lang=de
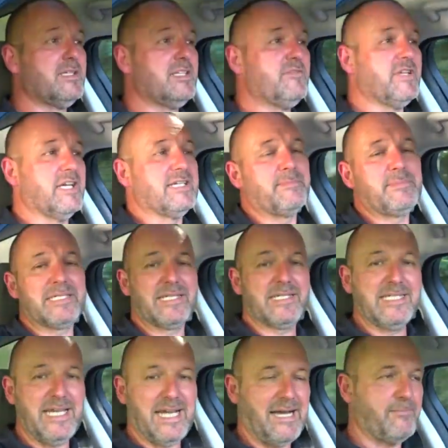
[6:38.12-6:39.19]
die wir in der
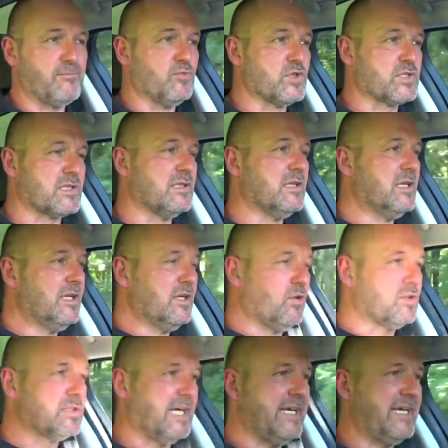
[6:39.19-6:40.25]
Batterie haben müssten.
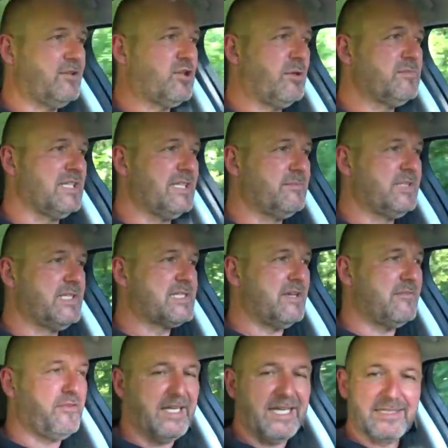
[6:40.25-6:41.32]
Und daher kommt eben
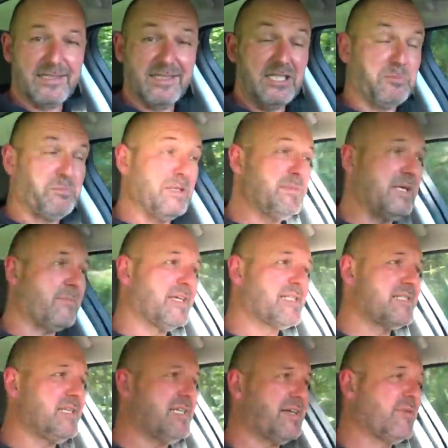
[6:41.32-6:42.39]
dieser Wert. Ich bin mir aber
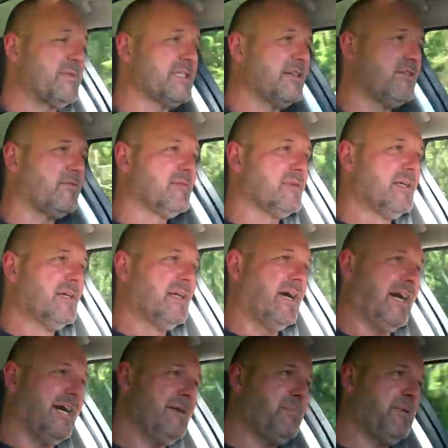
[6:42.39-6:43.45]
sicher, wenn man den
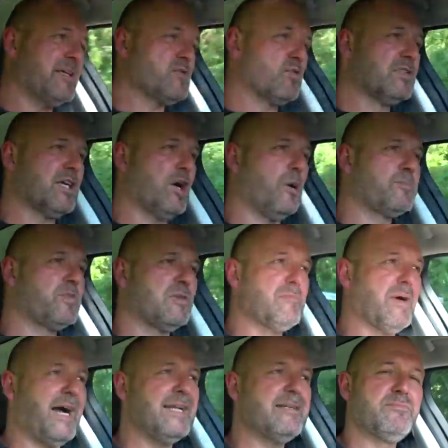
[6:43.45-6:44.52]
iPace unter
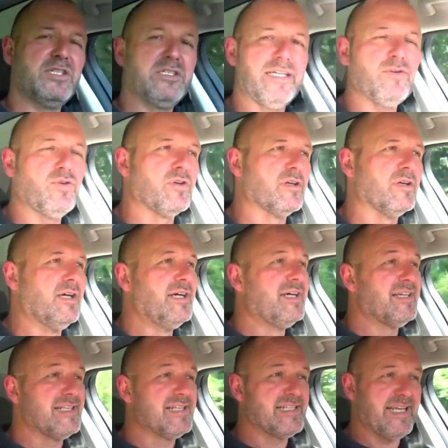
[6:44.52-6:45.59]
optimalen Bedingungen
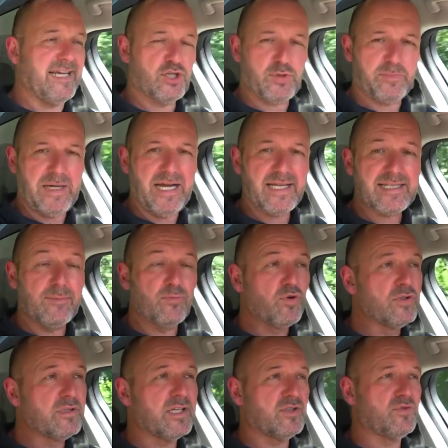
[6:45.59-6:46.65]
sehr sparsam
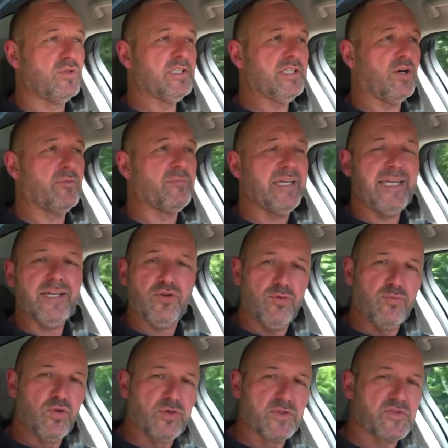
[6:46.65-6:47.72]
und natürlich auch im
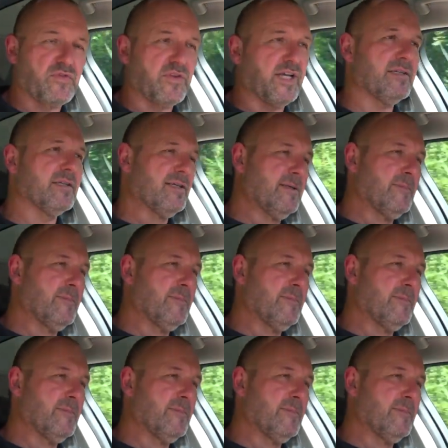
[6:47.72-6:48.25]
Eco-Modus fährt,